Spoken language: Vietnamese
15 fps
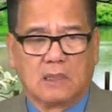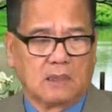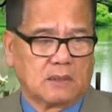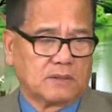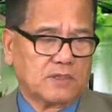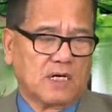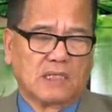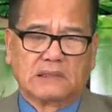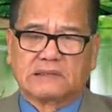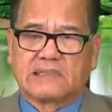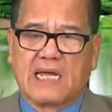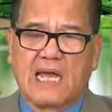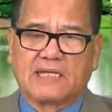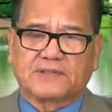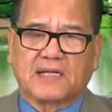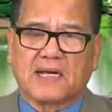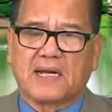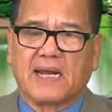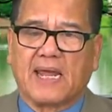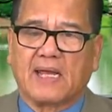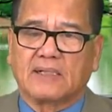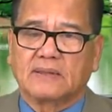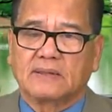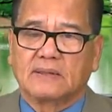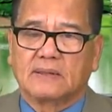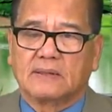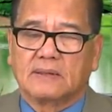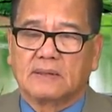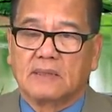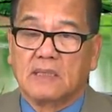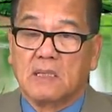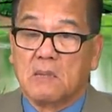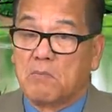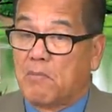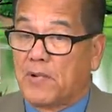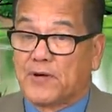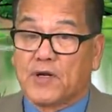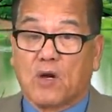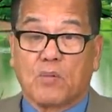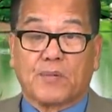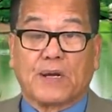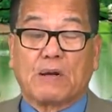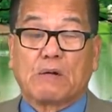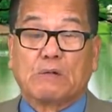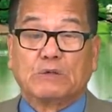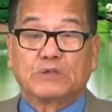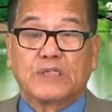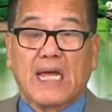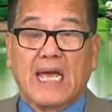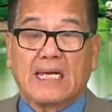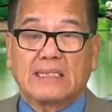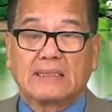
Đường xá tắc nghẹn mà nó không đeo khẩu trang.